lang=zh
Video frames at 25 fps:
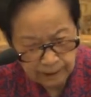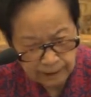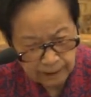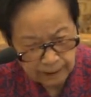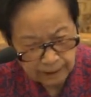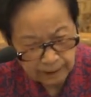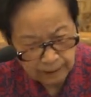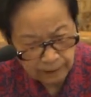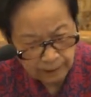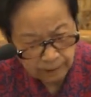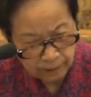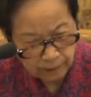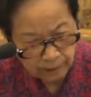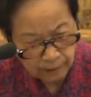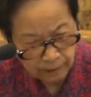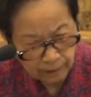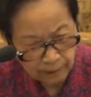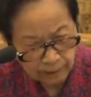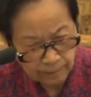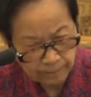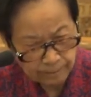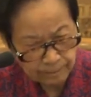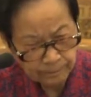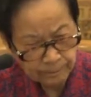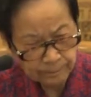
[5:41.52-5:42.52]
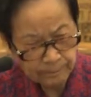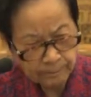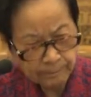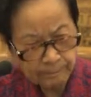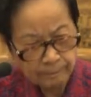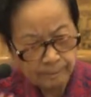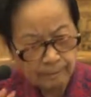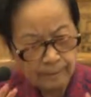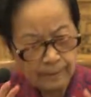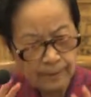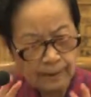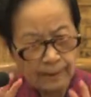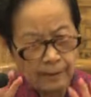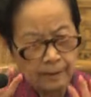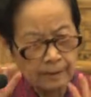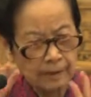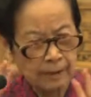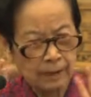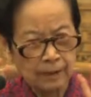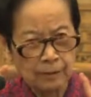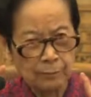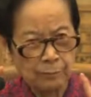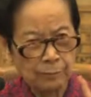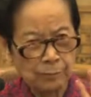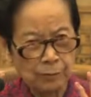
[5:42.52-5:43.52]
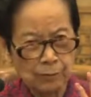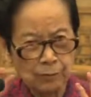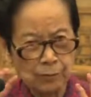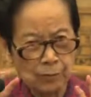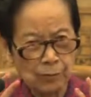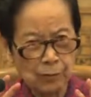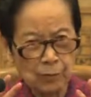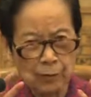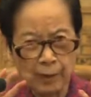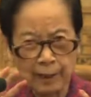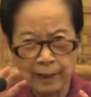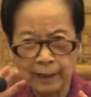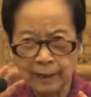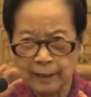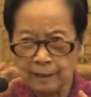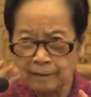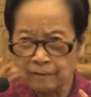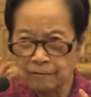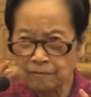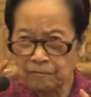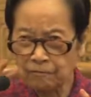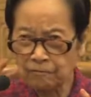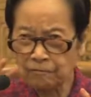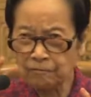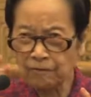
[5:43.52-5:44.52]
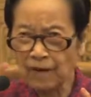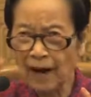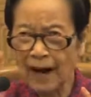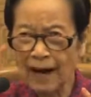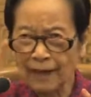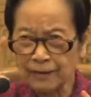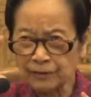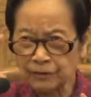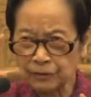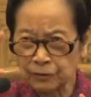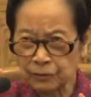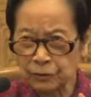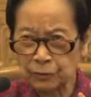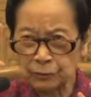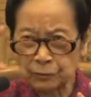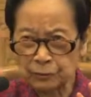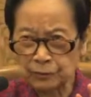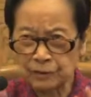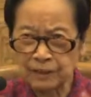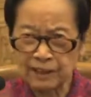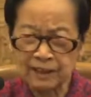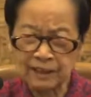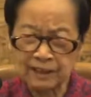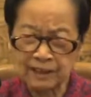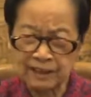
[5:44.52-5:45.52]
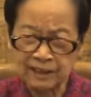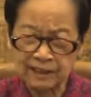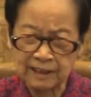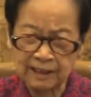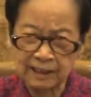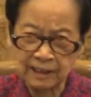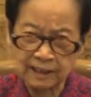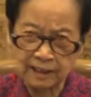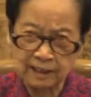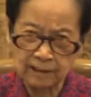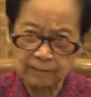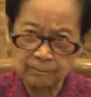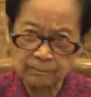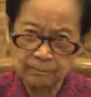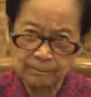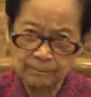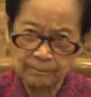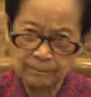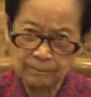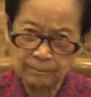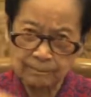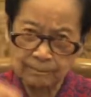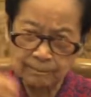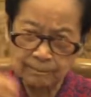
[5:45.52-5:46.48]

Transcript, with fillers: 你这时候，你不会放纵自己，